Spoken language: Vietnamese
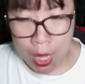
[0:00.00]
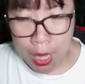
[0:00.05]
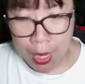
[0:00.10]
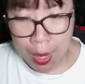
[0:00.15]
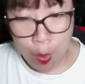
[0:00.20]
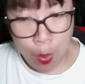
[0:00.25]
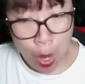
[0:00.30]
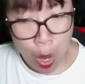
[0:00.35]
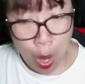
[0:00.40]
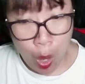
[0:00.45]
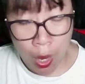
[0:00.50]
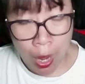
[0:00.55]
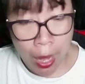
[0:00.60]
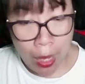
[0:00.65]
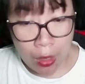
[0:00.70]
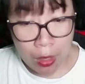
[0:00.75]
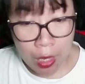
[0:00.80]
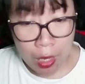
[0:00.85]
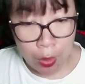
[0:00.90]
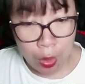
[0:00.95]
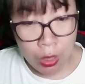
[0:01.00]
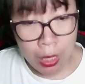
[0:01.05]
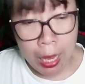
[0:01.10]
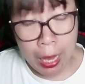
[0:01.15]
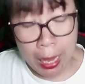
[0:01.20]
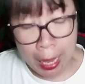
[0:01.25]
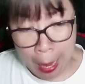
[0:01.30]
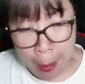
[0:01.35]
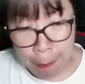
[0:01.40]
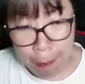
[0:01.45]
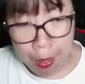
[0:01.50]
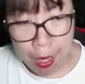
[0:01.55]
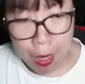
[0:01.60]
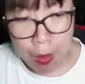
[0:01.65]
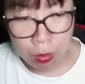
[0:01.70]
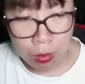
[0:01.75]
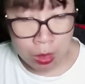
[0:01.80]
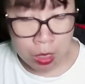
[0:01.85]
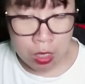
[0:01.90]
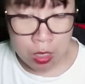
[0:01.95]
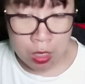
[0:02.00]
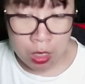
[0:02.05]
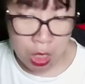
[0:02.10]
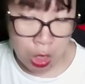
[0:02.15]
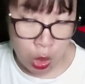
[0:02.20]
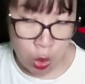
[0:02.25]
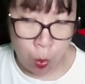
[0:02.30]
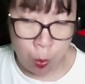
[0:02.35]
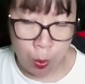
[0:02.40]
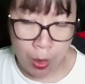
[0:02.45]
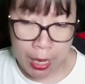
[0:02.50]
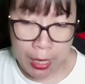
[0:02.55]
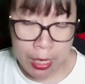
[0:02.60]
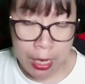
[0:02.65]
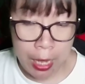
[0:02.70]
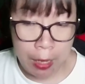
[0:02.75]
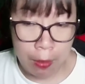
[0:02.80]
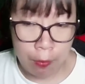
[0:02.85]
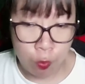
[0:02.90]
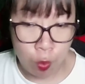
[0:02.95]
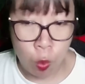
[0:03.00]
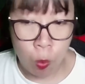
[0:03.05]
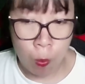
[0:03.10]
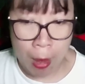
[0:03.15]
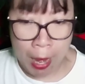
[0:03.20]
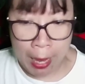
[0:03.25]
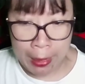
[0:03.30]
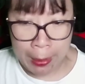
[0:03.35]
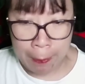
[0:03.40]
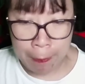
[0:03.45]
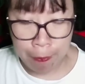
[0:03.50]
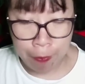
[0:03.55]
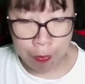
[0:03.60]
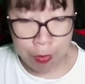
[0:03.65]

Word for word: Nếu đó là người có thể ép Long Tử sử dụng đến lệnh phù bài,